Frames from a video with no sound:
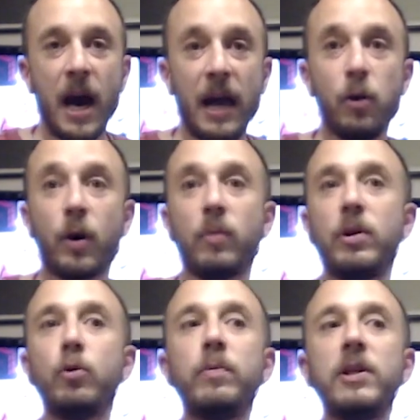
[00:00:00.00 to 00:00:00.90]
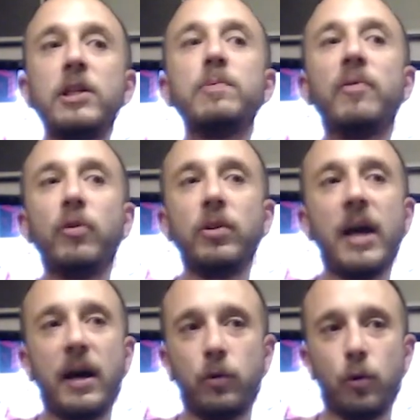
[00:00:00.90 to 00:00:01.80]
Allora, un illuminismo
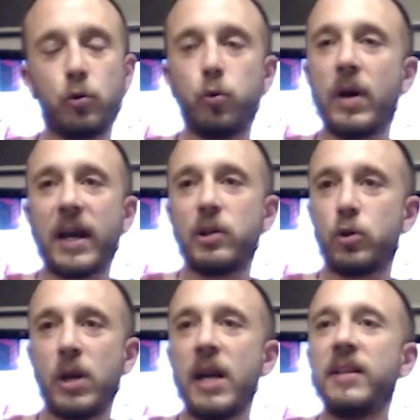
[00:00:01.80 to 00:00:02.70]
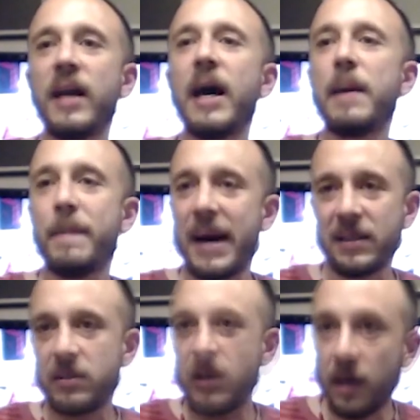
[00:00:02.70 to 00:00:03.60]
fondato sulla razionalità e
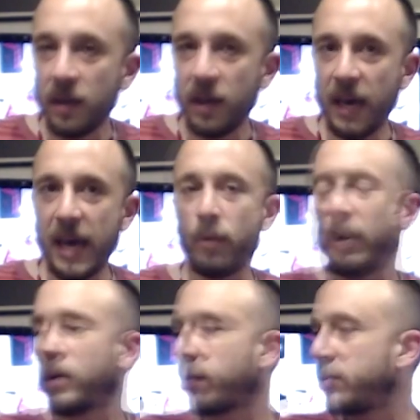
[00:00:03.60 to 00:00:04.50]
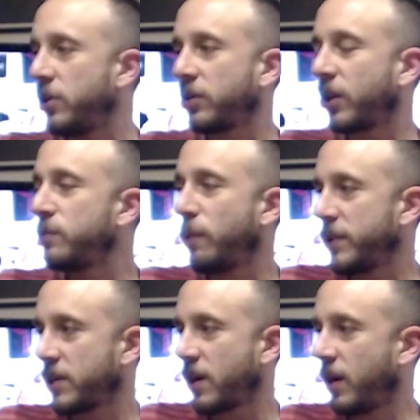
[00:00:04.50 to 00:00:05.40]
basta è un eurocentrismo
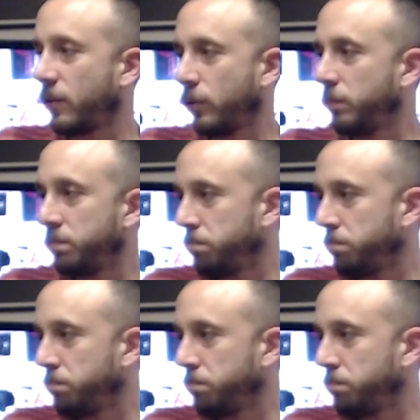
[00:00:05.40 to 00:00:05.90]
mascherato.